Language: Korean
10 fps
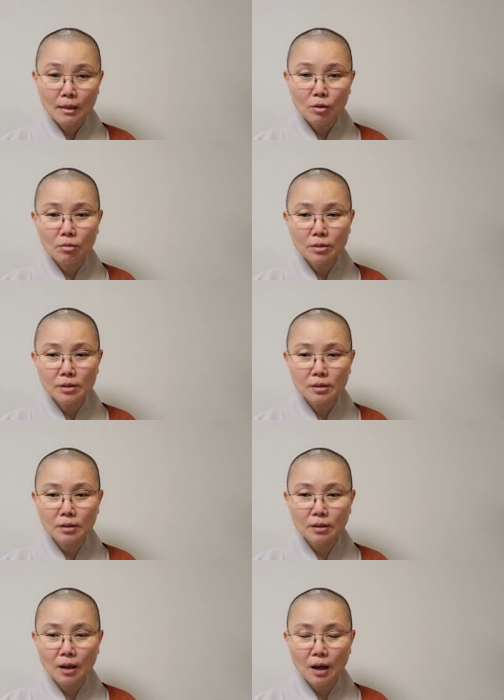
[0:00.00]

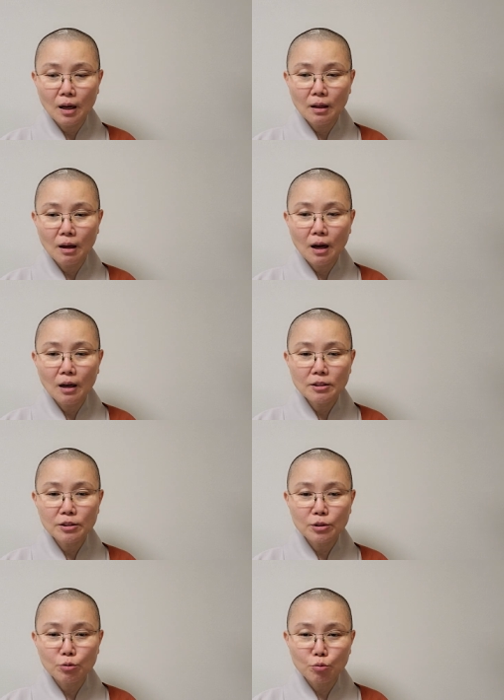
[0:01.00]
그것이 하, 한
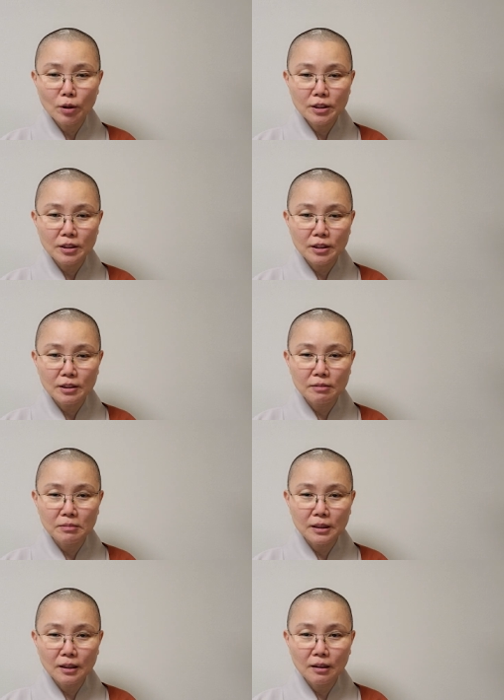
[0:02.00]
가지지 두
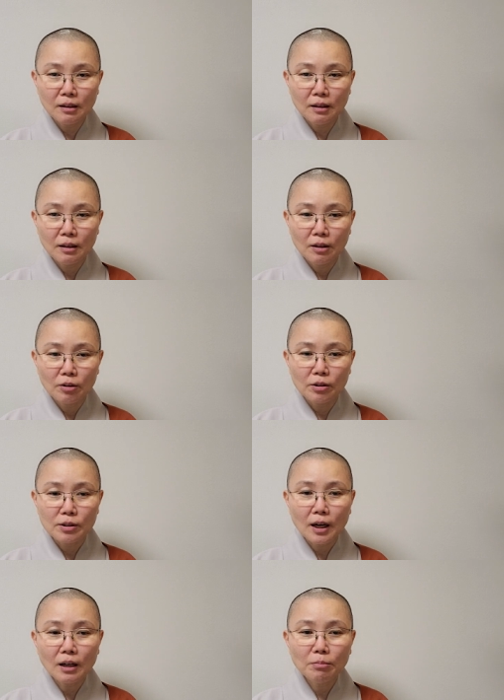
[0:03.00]
가지겠습니까?
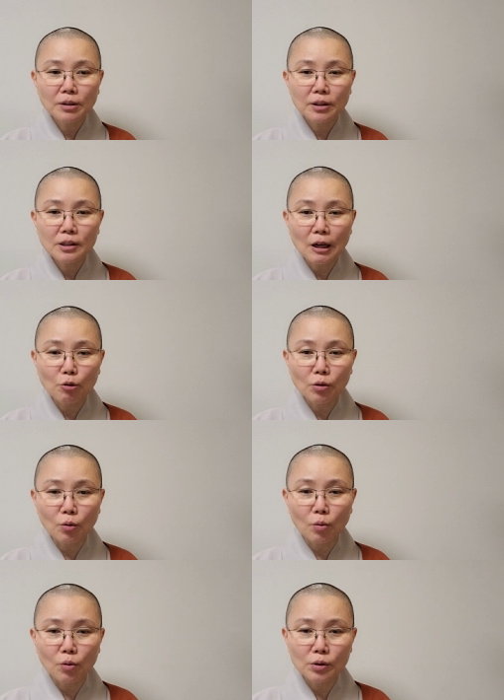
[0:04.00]
사람들이 나눠
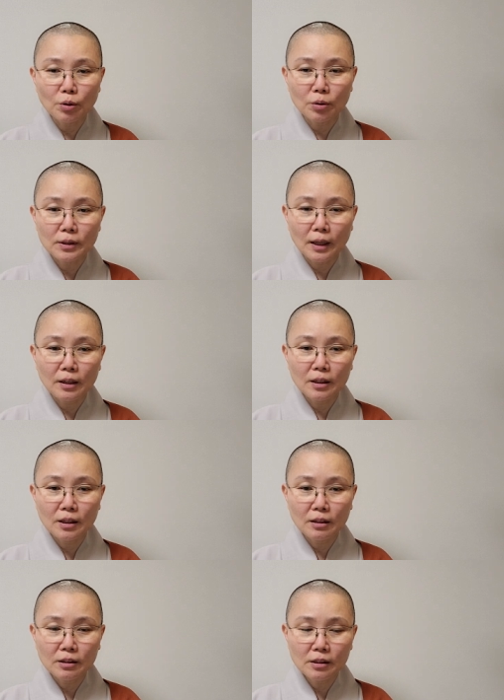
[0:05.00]
놓은 거죠.
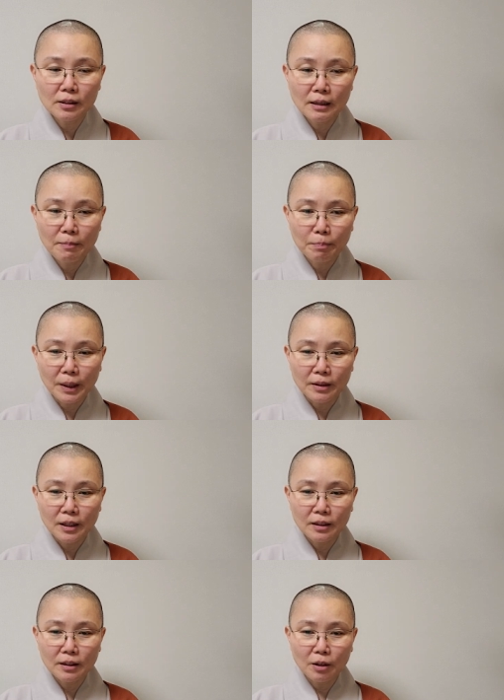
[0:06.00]
자기네들
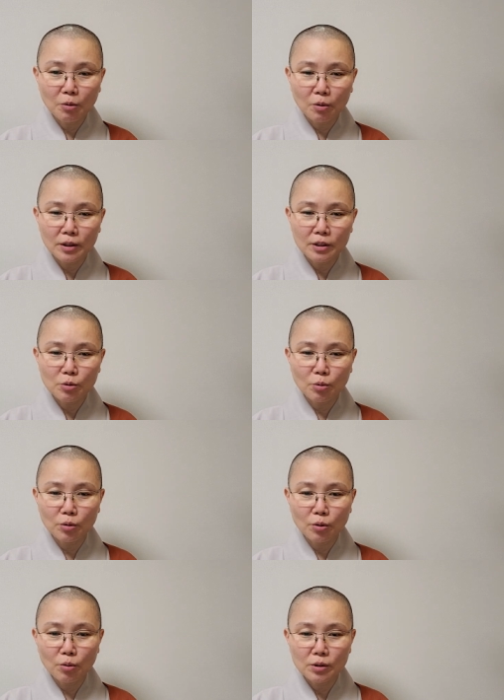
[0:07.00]
판단대로 이
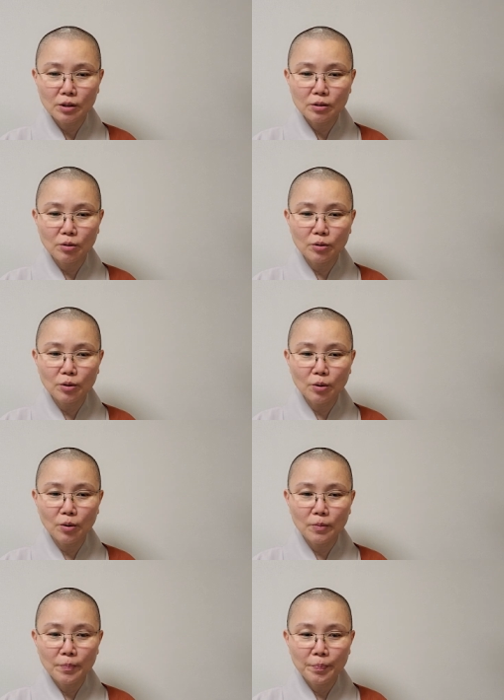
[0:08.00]
종교, 저 종교,